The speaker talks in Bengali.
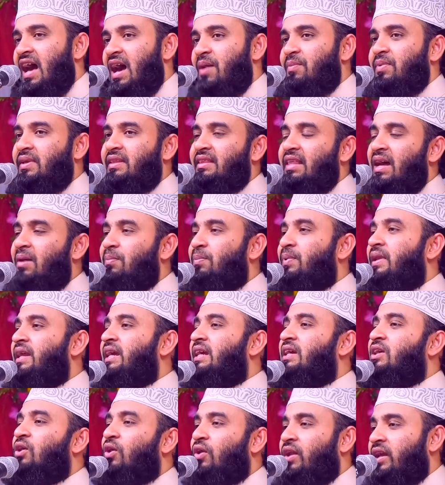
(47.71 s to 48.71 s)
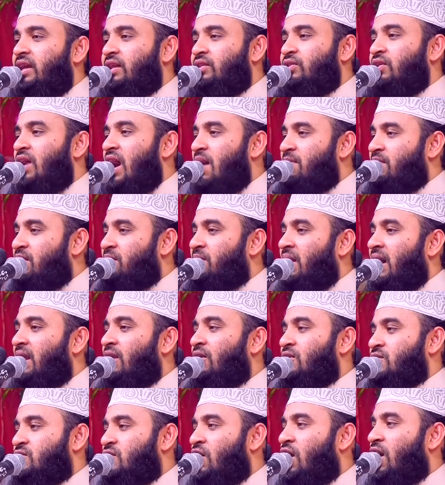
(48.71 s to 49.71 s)
আমি তাবলিক করি তো আমি
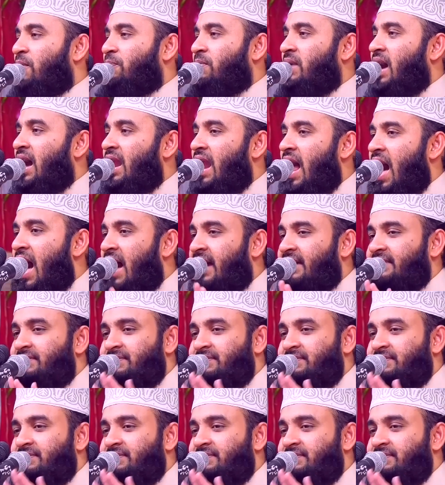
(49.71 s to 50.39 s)
ভালো সব কালা